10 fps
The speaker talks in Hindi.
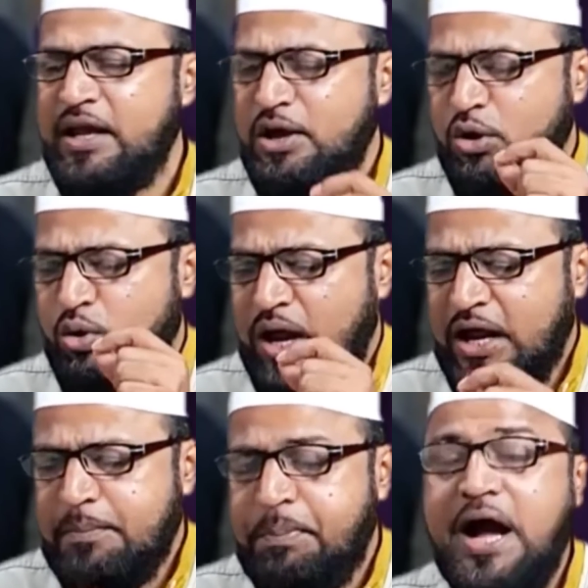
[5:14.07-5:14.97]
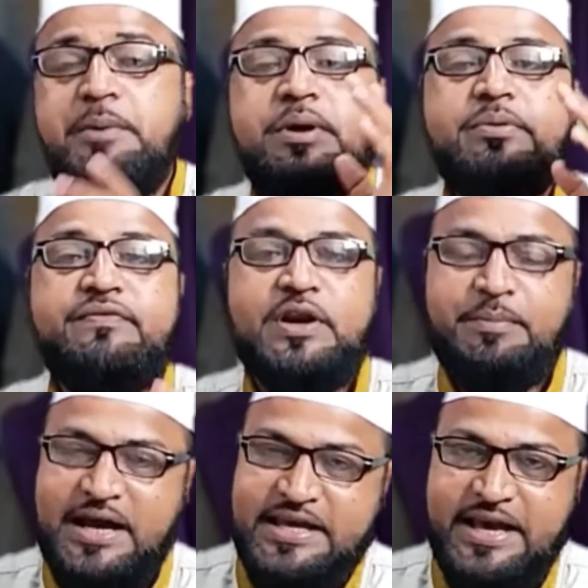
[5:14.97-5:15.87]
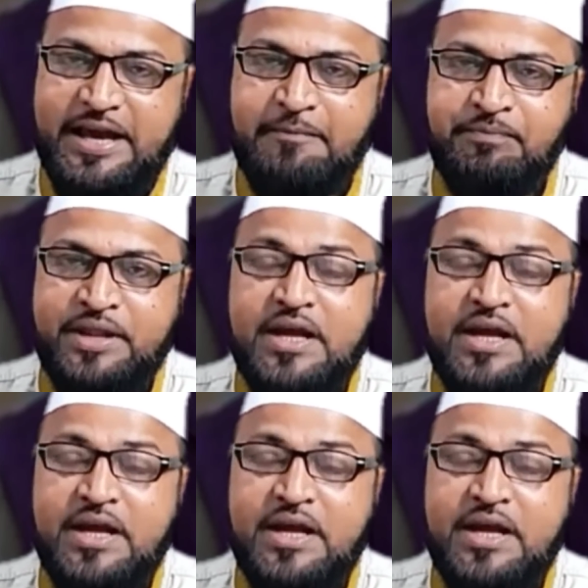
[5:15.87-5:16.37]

ने कुरान पाक में भी फरमाई है